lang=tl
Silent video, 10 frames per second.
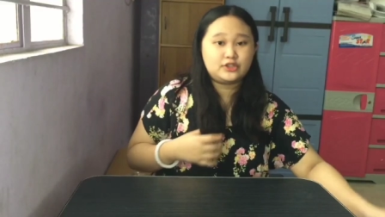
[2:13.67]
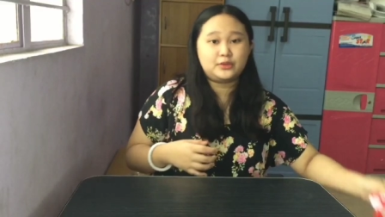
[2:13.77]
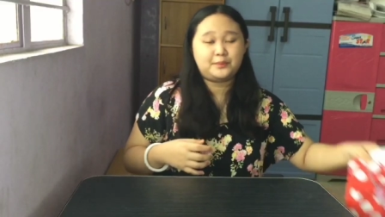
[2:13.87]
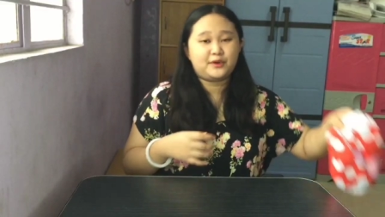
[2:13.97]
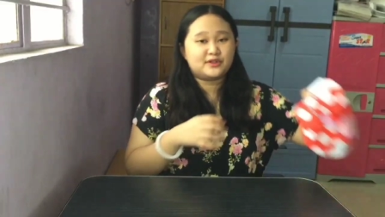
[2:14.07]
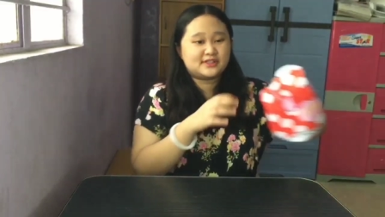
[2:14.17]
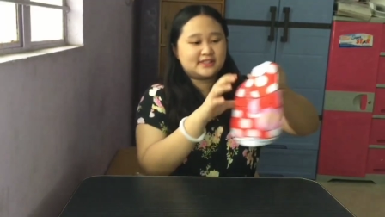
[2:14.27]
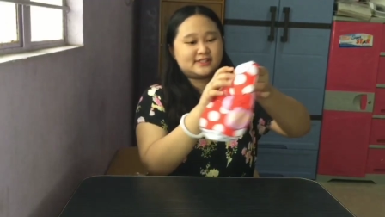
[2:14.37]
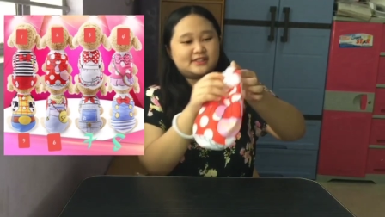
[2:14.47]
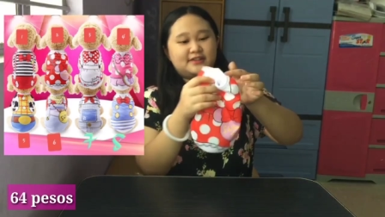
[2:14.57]
ito po,
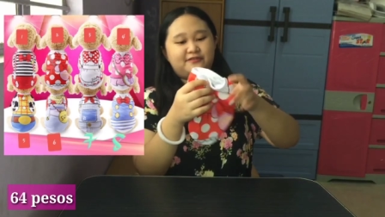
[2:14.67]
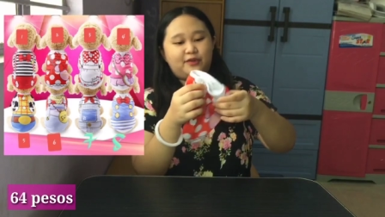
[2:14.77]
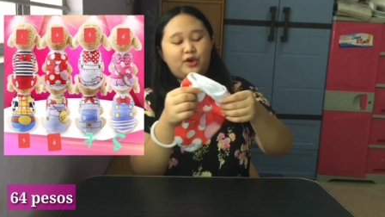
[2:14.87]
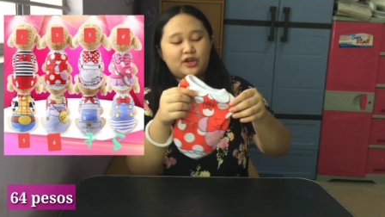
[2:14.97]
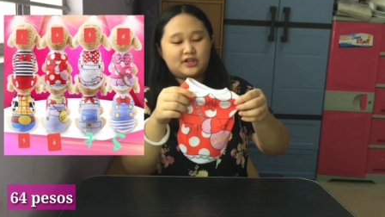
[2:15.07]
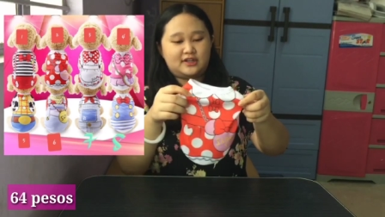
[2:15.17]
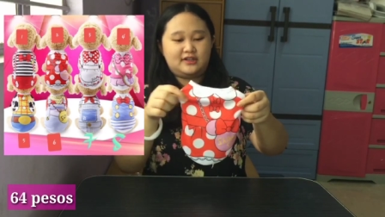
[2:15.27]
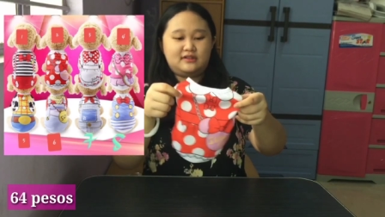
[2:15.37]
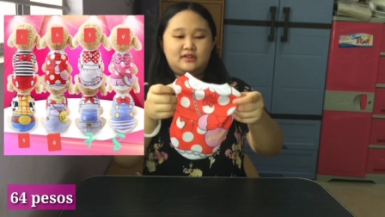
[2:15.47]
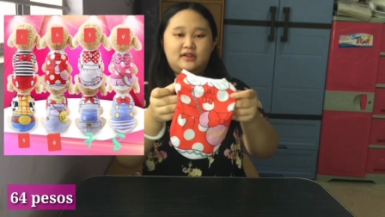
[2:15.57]

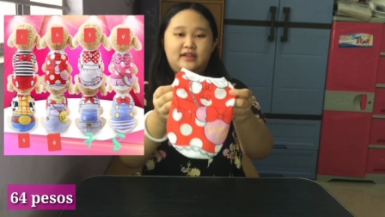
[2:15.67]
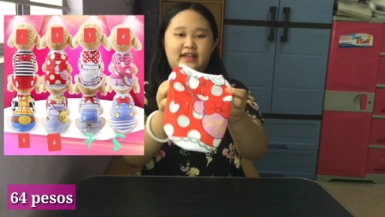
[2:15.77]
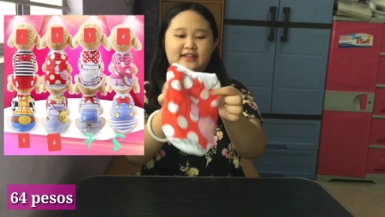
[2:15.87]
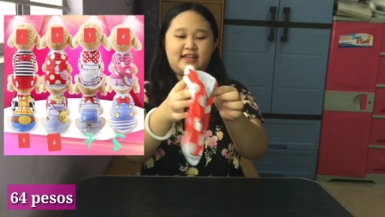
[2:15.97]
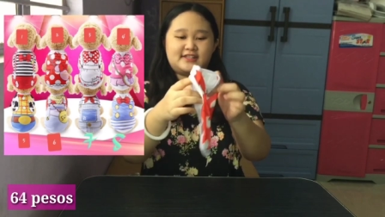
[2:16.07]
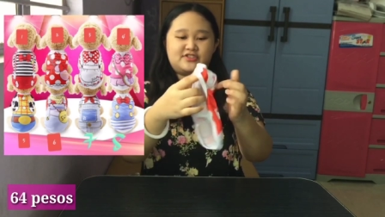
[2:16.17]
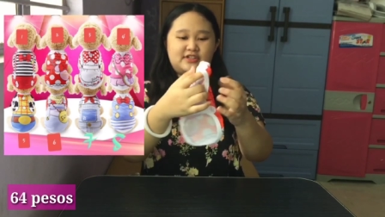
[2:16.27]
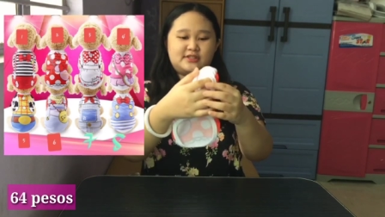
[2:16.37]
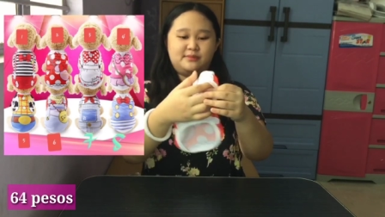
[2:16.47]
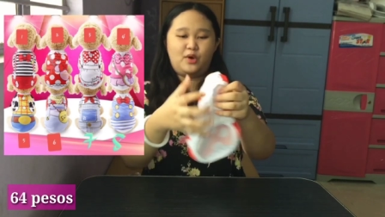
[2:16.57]
64. Yan,
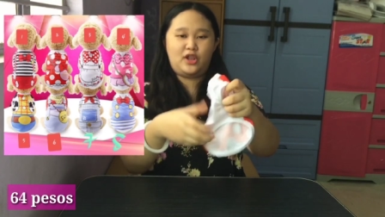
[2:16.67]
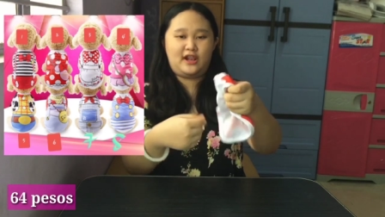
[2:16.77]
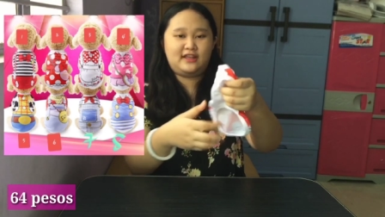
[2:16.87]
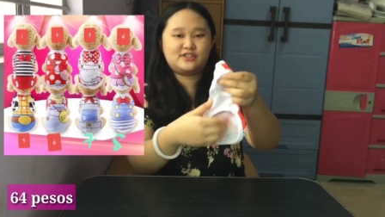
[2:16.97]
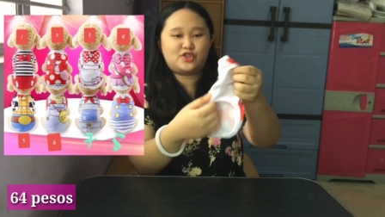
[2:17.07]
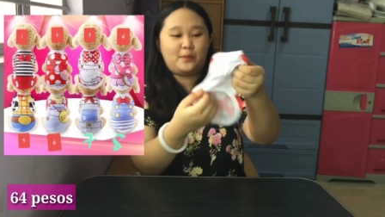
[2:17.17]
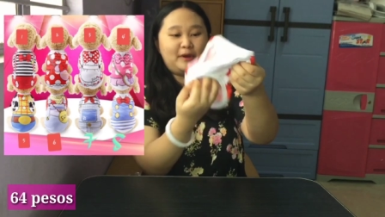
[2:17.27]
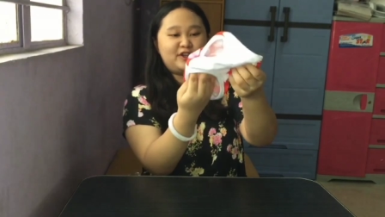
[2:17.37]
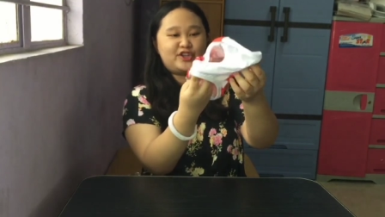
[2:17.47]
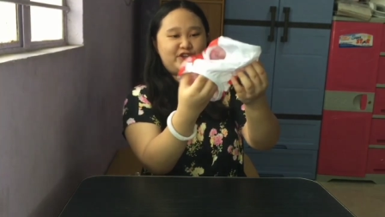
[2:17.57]
extra small.
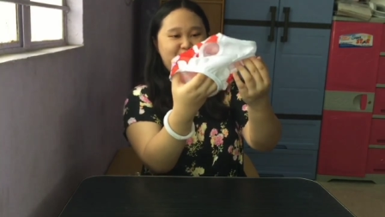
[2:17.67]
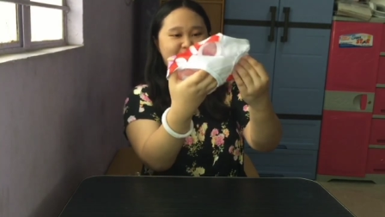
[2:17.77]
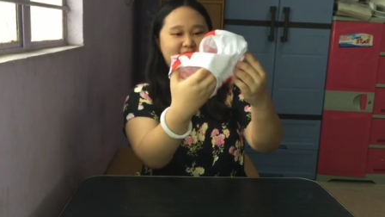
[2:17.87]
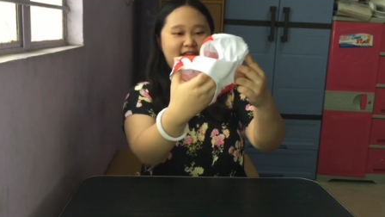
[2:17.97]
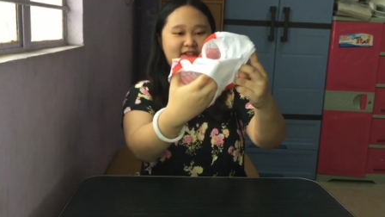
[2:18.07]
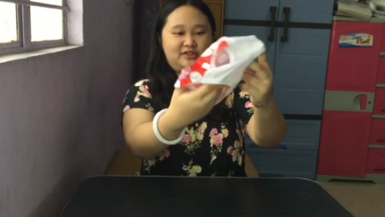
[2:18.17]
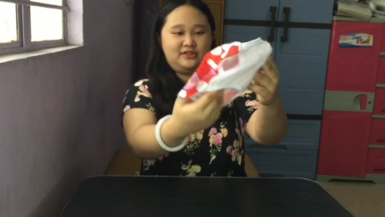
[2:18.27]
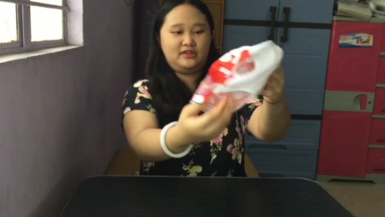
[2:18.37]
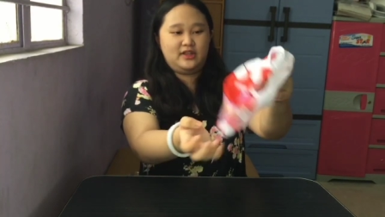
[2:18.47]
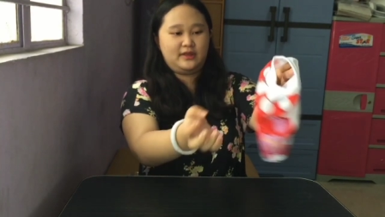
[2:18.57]
Sobrang cute.
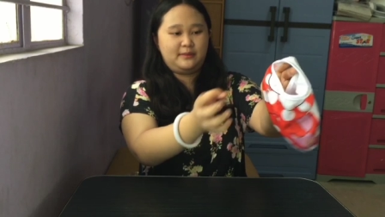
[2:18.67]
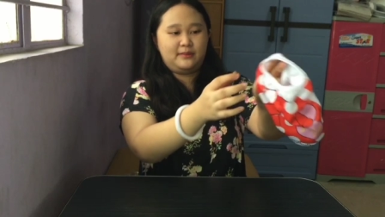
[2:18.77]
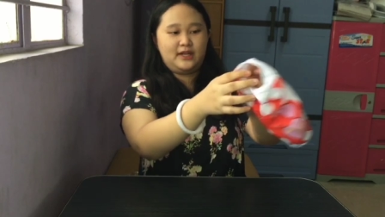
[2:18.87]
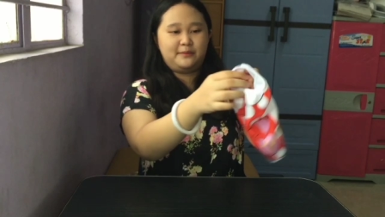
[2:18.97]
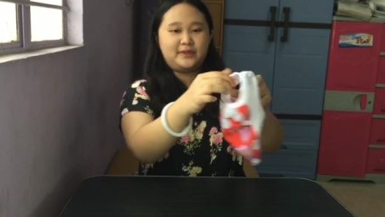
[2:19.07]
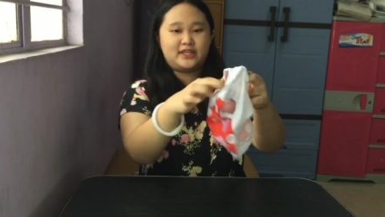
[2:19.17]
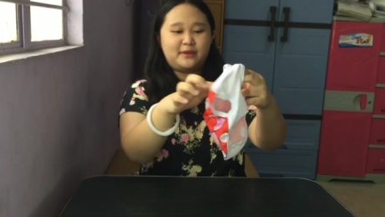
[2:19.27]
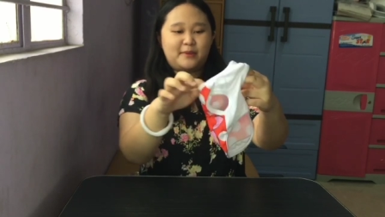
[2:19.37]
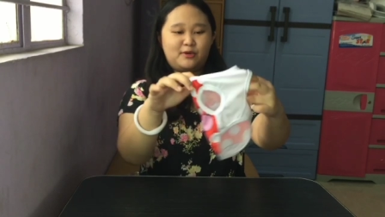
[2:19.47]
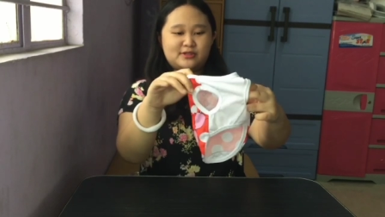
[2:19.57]
Ayan o. Oh. Mala
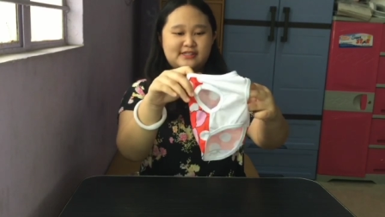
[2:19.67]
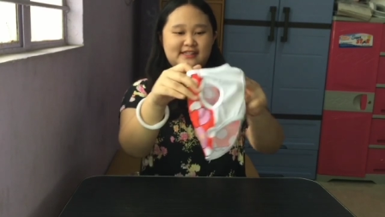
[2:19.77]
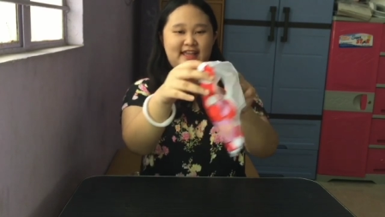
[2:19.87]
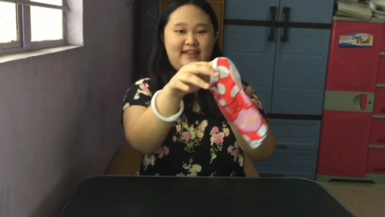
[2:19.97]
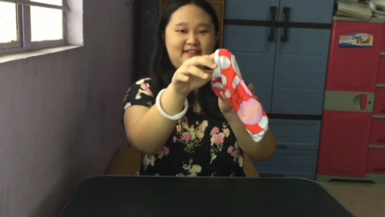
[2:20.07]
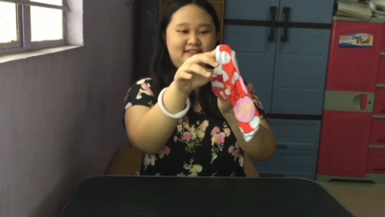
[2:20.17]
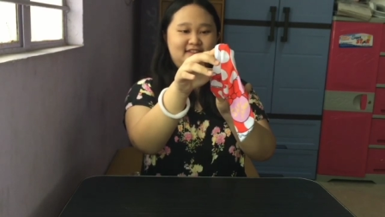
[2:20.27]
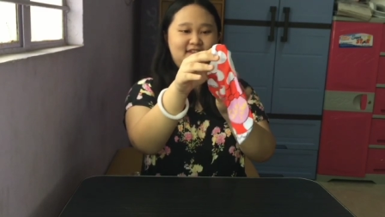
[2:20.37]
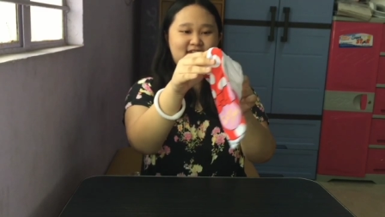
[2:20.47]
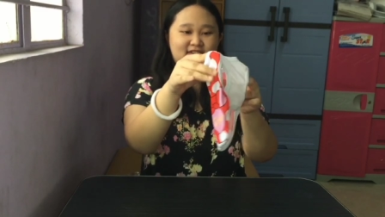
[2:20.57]
Mickey Mouse. Ayan.
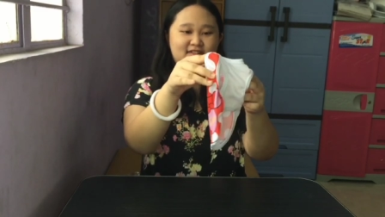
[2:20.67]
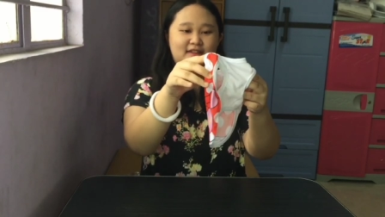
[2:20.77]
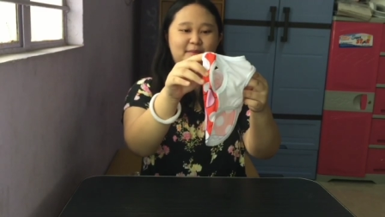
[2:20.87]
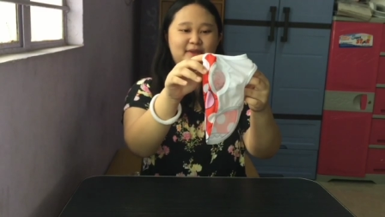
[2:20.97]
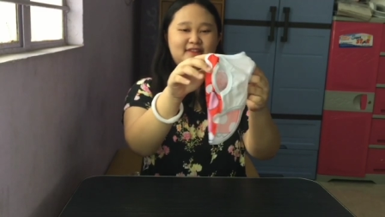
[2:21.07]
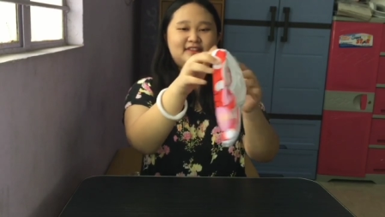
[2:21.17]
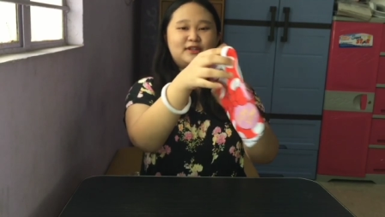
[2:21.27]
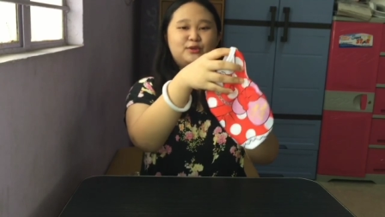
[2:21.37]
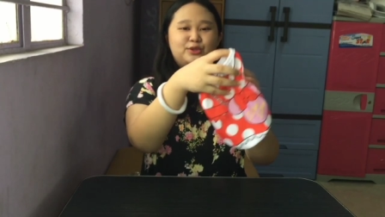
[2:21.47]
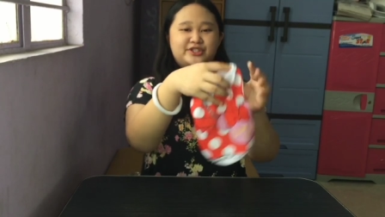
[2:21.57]
Damit
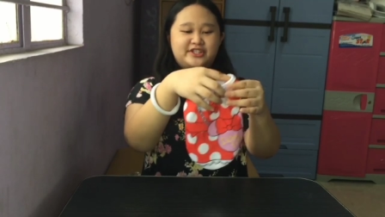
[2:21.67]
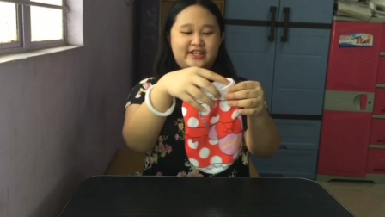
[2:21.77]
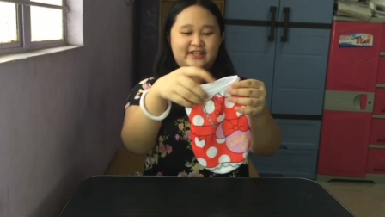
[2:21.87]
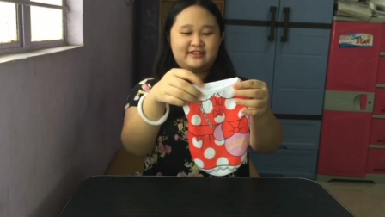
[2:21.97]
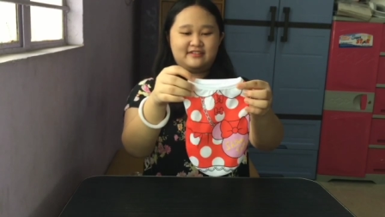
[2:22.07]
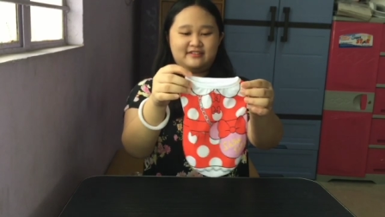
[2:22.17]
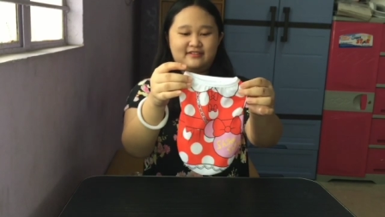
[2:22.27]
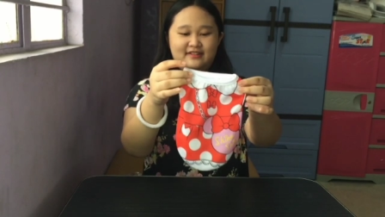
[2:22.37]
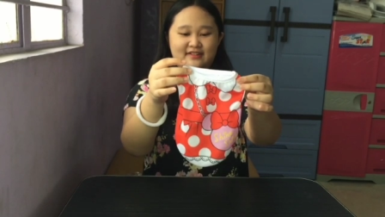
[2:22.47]
ni Gucci.